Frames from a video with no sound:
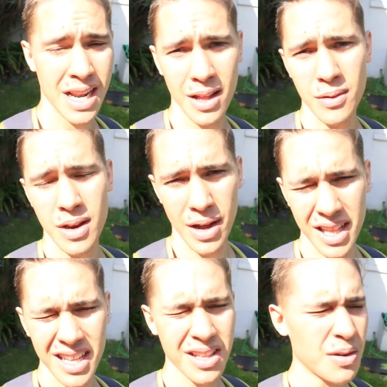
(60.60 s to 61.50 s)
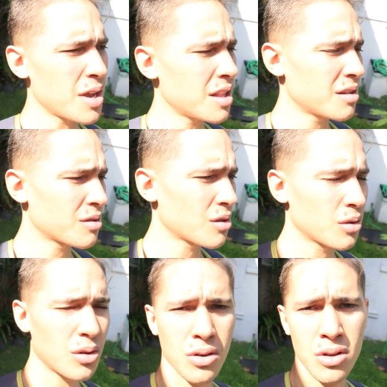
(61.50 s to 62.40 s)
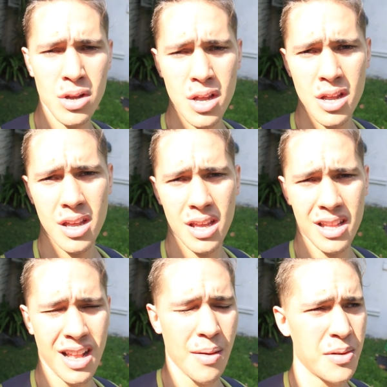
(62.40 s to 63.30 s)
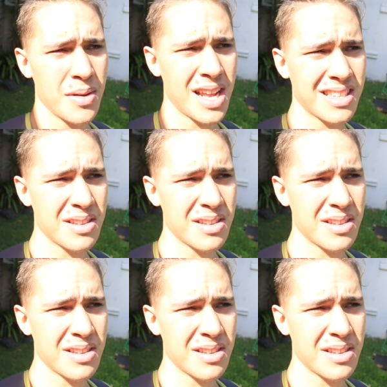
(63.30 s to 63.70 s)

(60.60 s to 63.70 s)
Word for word: El cat tiene bastante bien dentro de todo de las primeras